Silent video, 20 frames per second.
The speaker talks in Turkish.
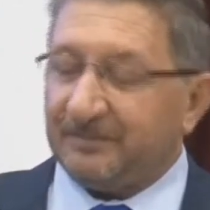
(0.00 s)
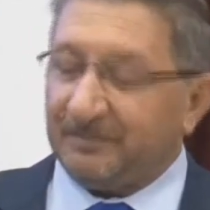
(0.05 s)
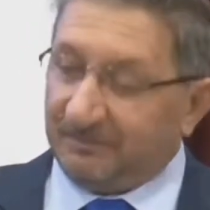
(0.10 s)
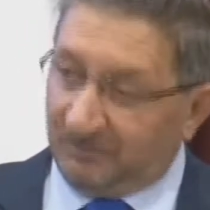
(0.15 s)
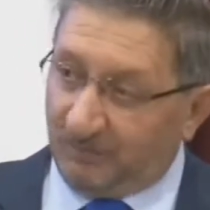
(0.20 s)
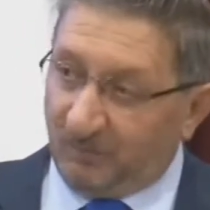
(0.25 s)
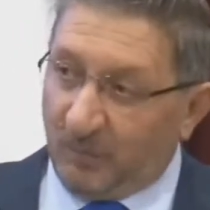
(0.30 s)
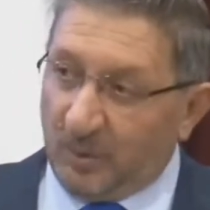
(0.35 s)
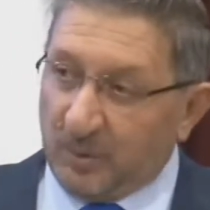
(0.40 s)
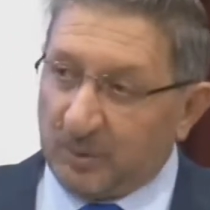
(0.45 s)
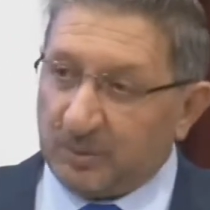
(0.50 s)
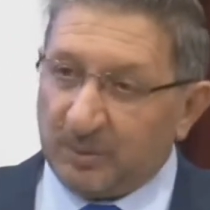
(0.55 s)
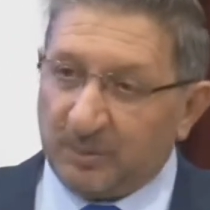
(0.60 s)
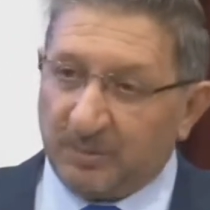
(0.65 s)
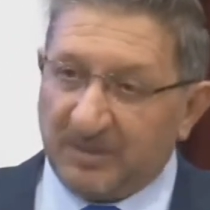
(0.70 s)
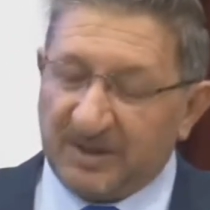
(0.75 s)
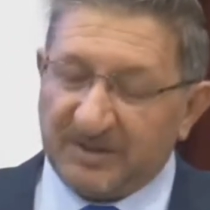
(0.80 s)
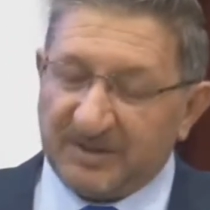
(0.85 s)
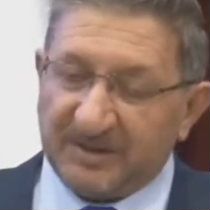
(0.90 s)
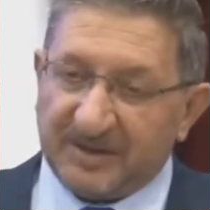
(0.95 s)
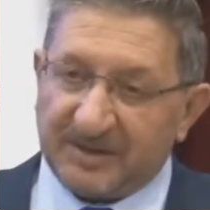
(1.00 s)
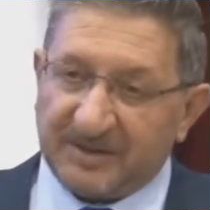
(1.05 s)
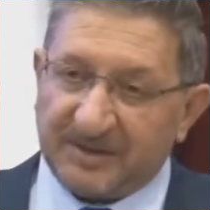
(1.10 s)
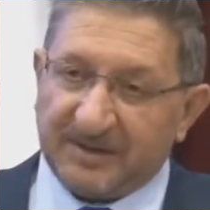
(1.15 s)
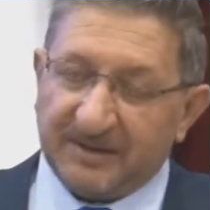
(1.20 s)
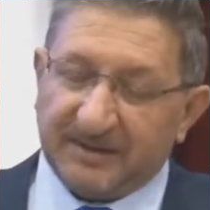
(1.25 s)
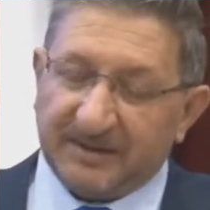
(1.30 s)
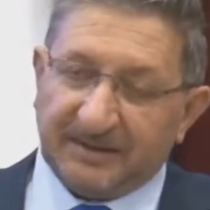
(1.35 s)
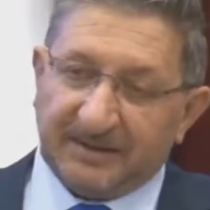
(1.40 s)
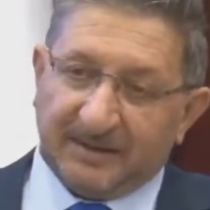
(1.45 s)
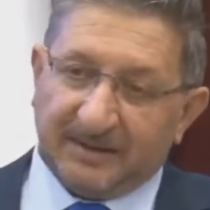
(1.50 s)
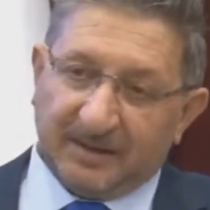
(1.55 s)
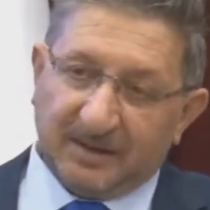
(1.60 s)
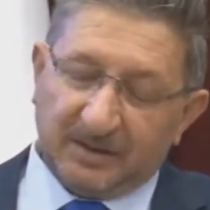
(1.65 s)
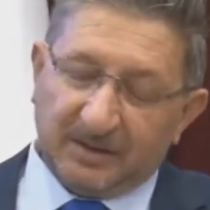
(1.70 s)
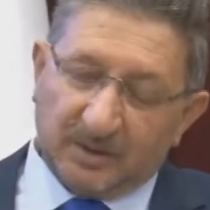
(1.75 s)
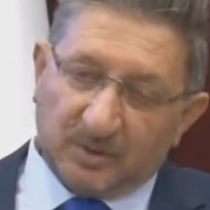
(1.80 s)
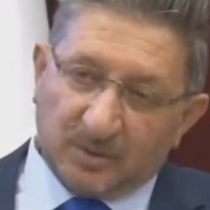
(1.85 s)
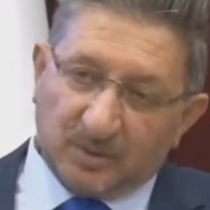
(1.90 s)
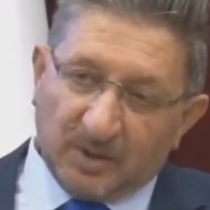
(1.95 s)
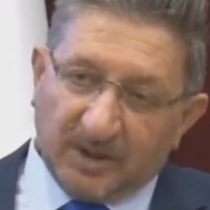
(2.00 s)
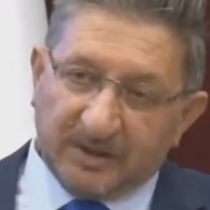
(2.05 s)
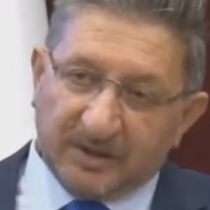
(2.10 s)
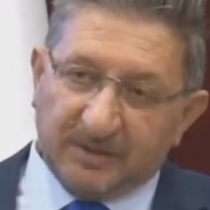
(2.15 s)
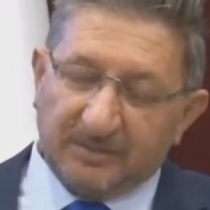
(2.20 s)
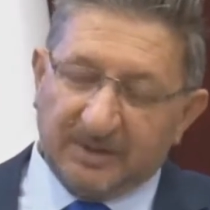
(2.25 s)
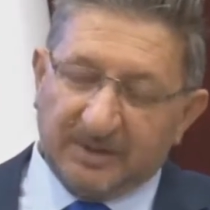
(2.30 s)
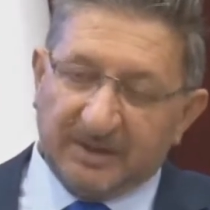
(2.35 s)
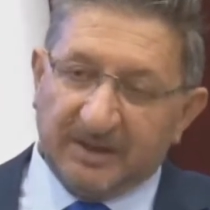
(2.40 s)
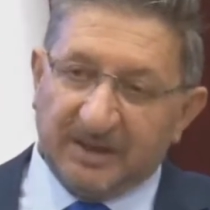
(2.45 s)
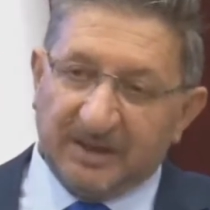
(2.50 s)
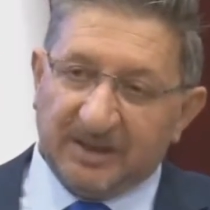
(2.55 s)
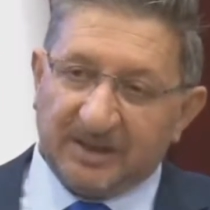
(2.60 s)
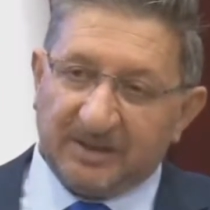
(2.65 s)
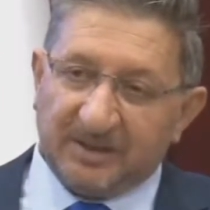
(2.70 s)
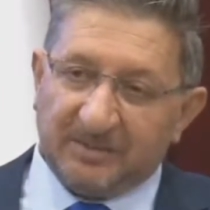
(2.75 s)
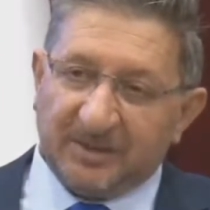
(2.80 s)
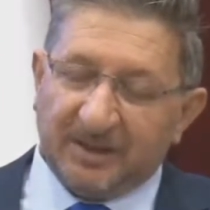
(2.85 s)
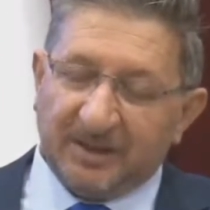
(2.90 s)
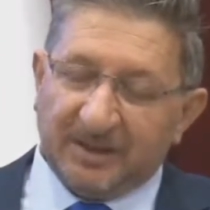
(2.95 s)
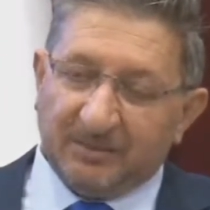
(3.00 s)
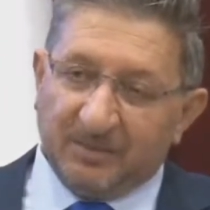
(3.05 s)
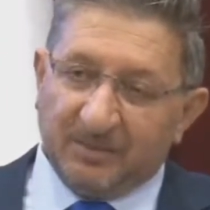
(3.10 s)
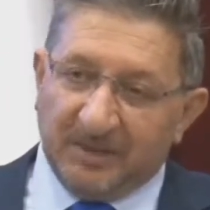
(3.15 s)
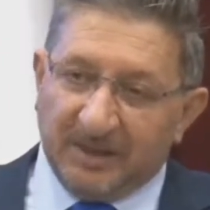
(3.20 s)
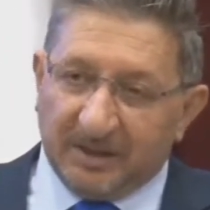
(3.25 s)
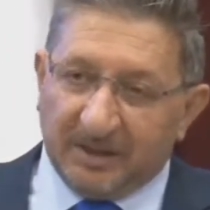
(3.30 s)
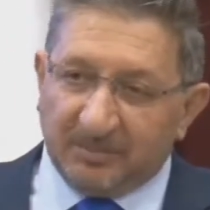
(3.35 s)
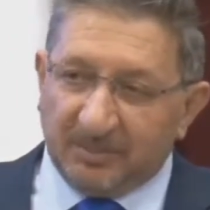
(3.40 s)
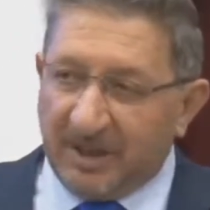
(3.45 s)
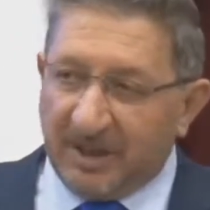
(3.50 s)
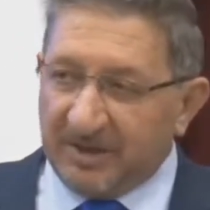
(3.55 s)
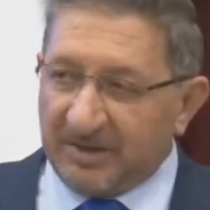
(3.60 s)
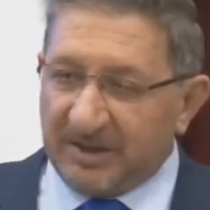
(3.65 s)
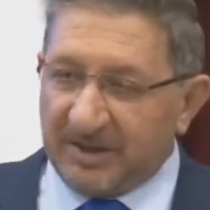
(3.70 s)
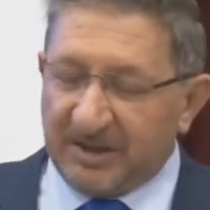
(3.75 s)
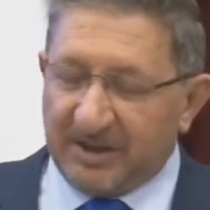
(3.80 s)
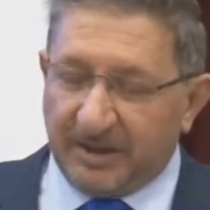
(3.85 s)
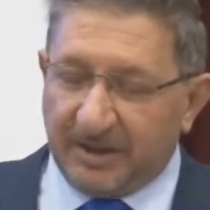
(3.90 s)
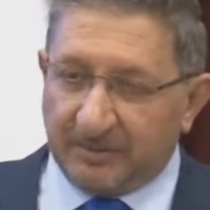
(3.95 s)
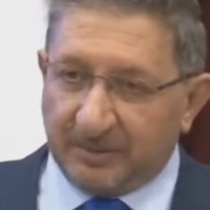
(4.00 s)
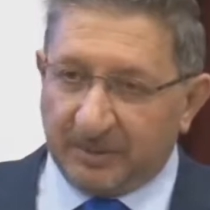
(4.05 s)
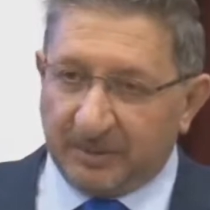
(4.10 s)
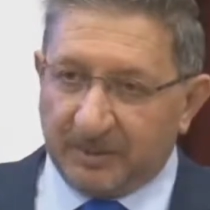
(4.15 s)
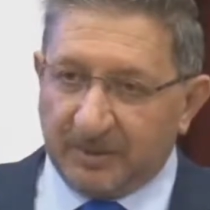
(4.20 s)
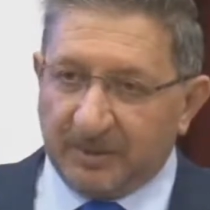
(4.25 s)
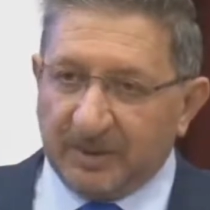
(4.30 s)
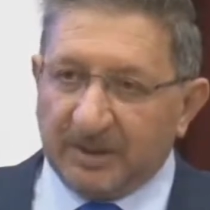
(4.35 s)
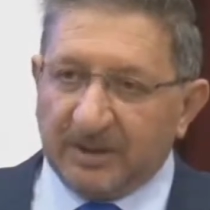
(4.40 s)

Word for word: boş durmasındansa işte şu anda bildiğiniz gibi minnet bahçesi yapılıyor.